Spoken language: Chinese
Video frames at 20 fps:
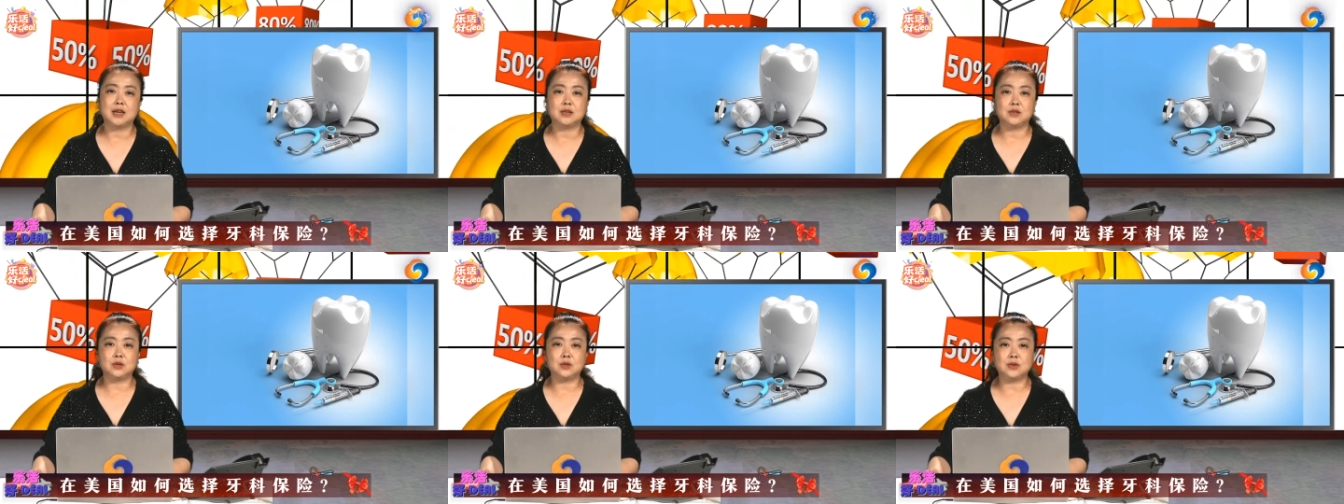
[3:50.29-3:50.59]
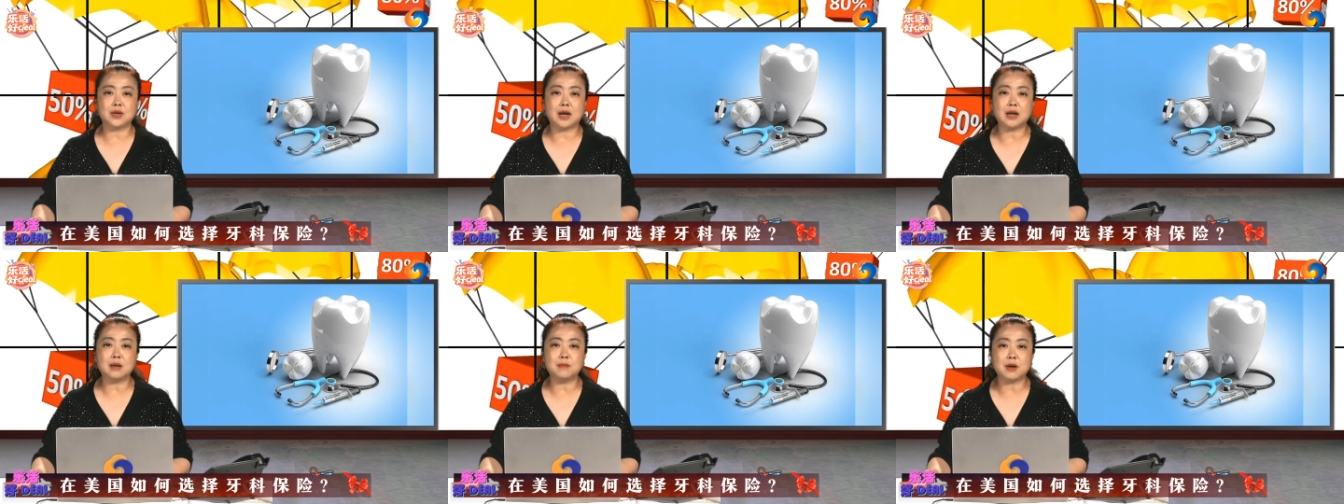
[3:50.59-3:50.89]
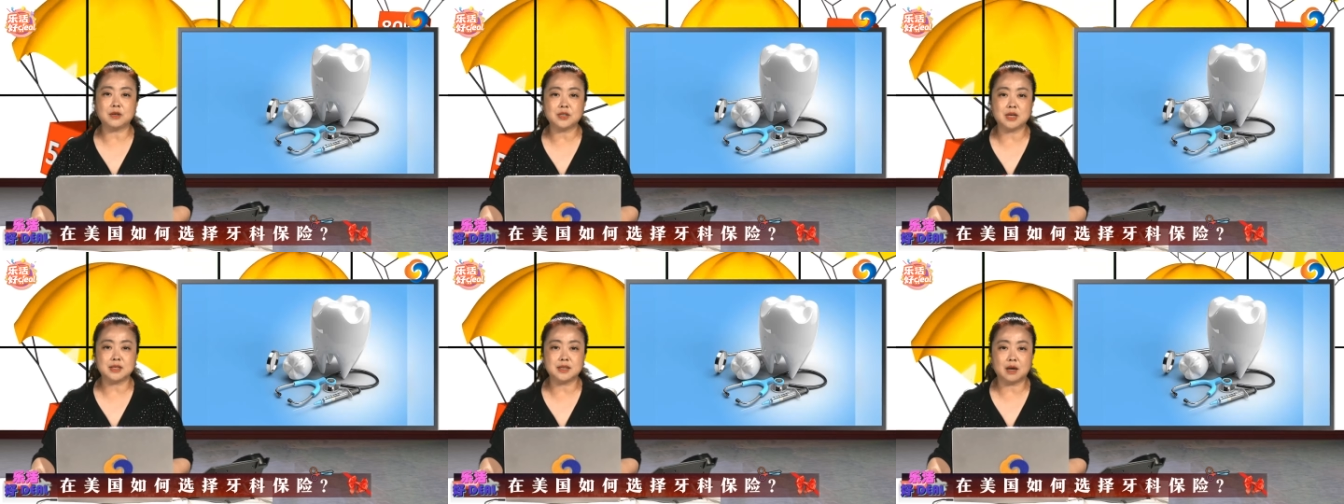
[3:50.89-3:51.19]
与牙科
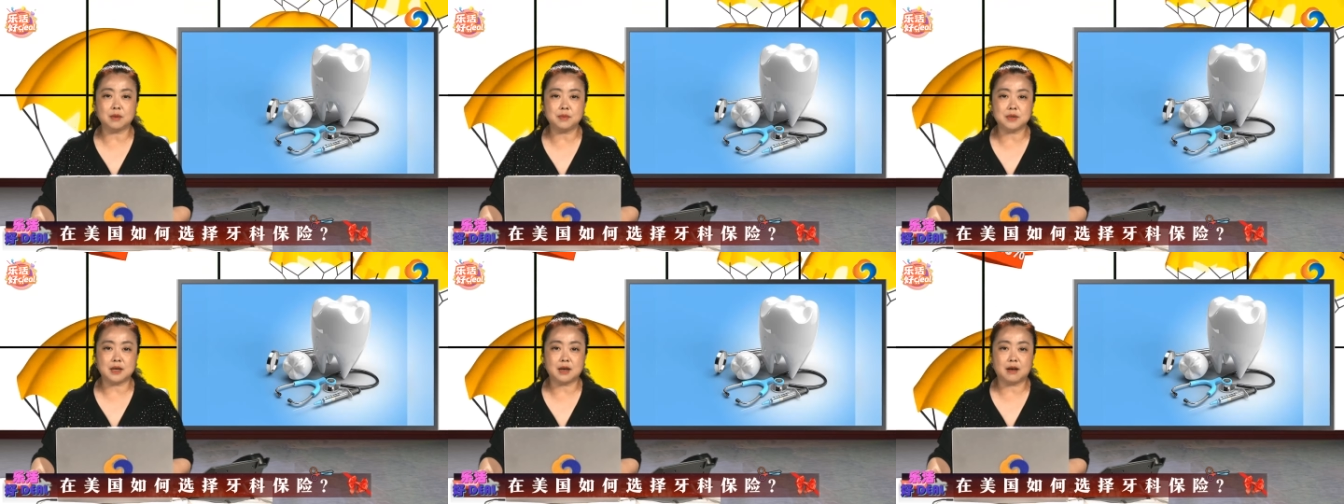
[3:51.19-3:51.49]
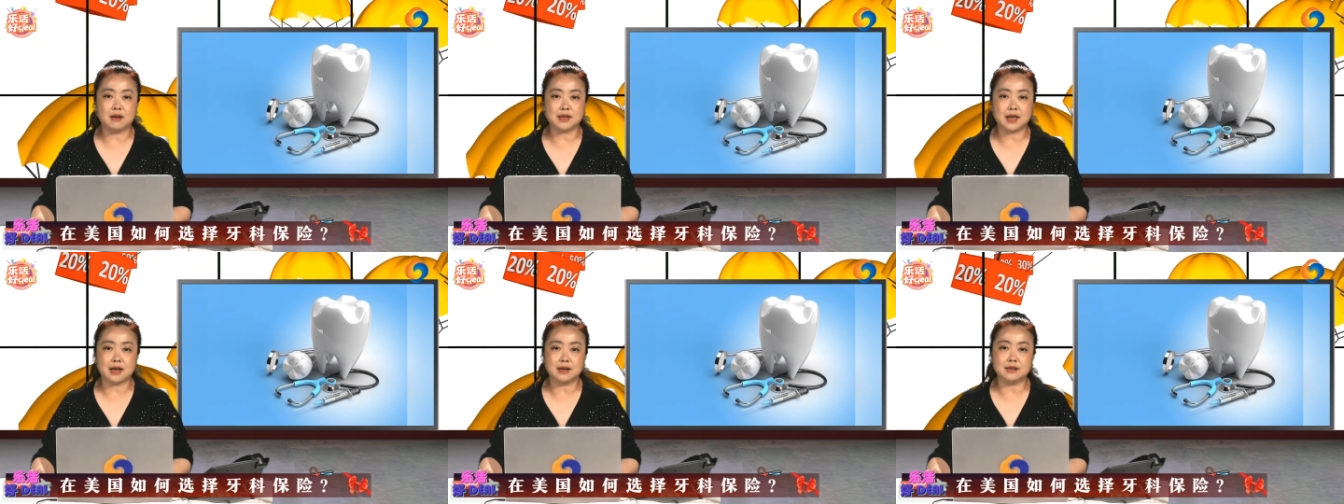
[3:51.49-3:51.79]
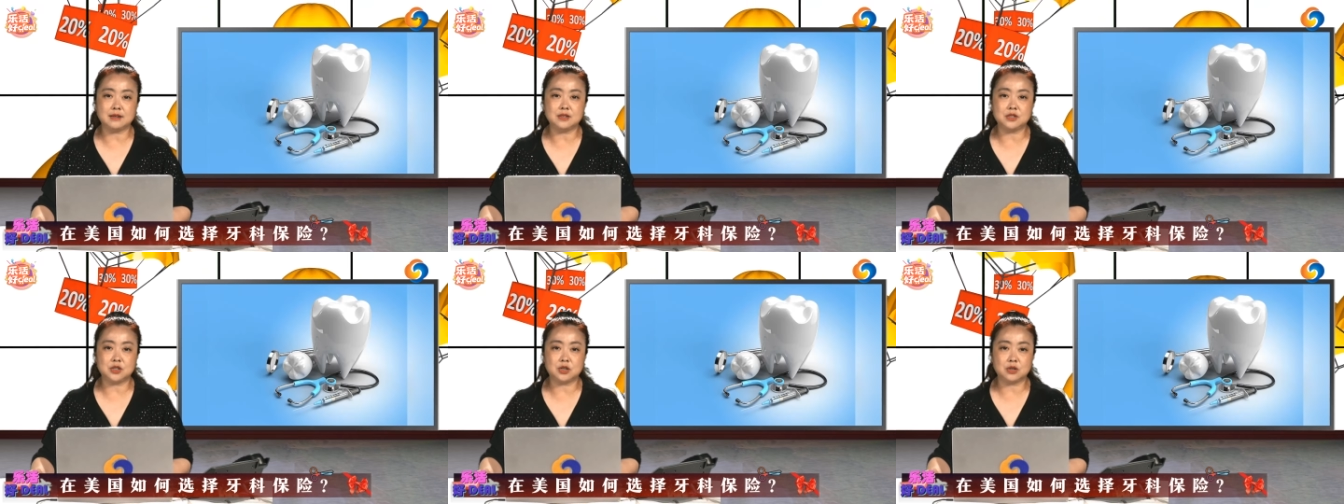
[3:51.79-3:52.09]
保险相比，哈，牙
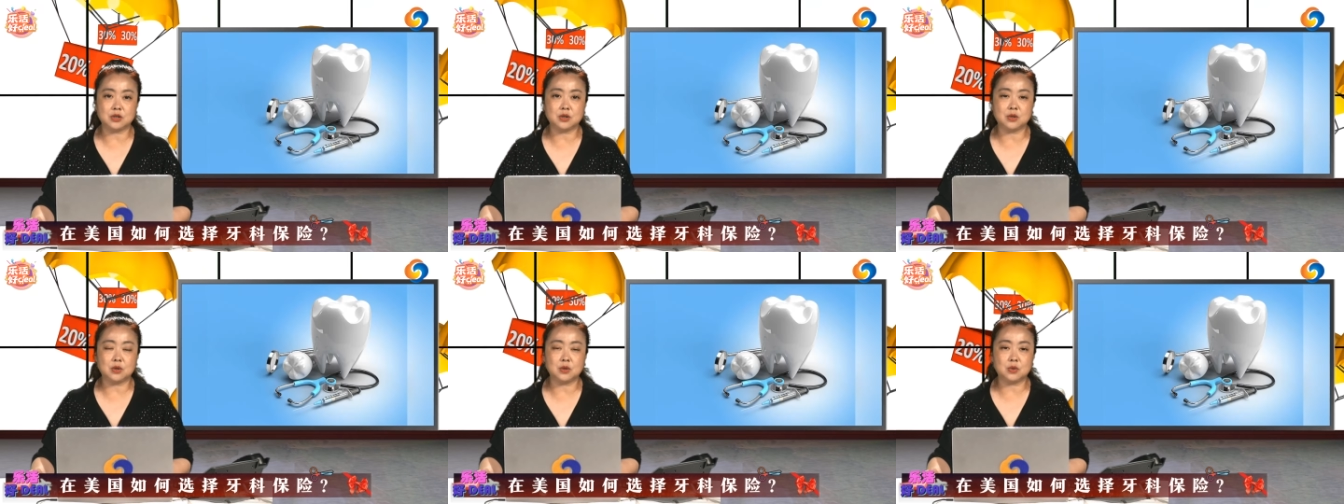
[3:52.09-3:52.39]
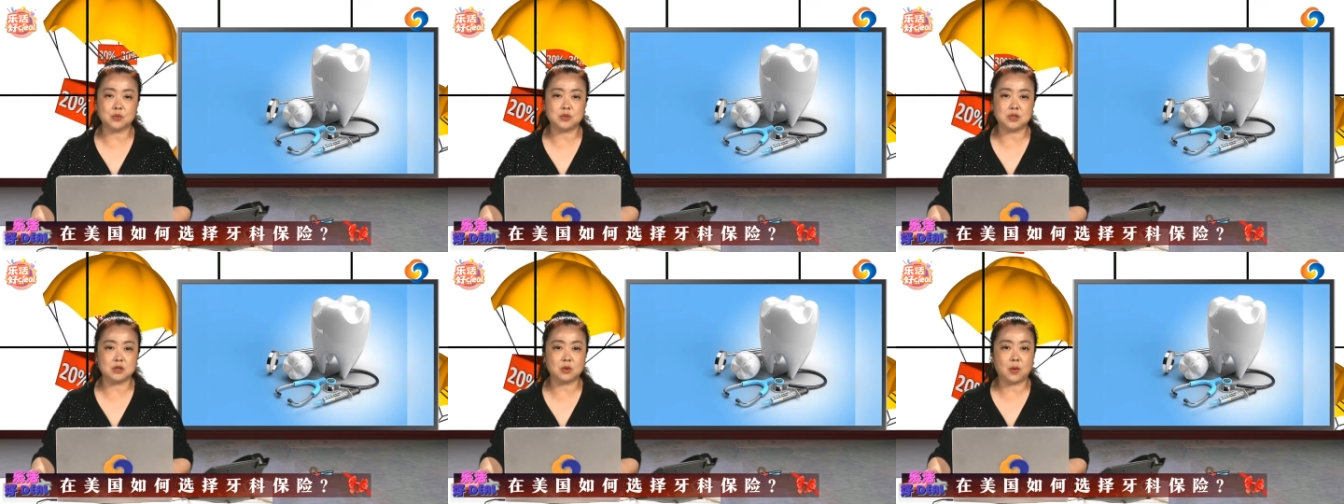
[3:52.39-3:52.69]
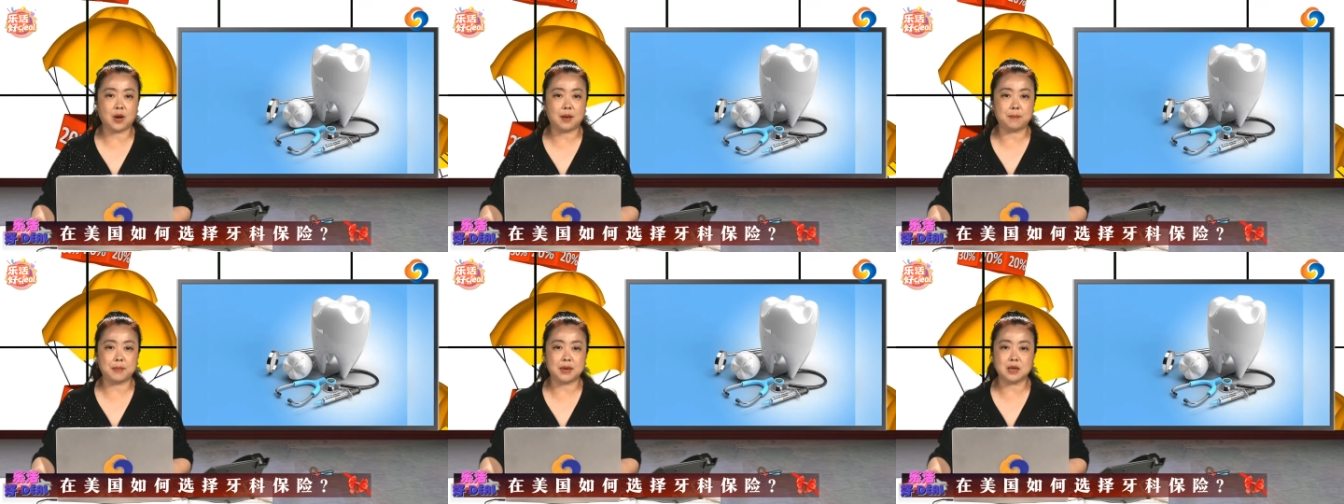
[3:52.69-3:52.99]
科折扣计
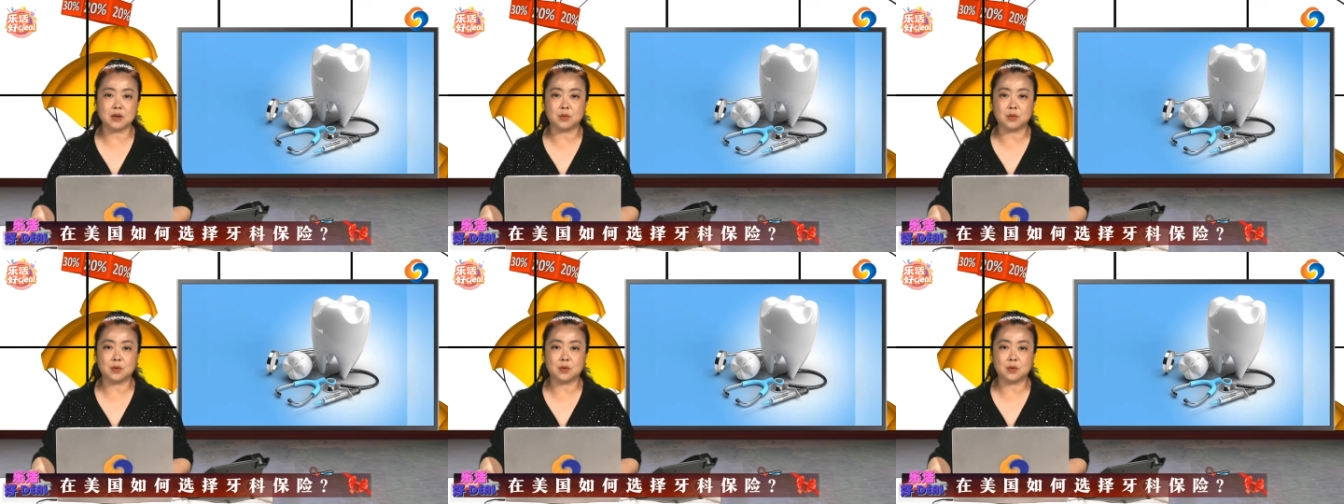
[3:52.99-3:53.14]
划没有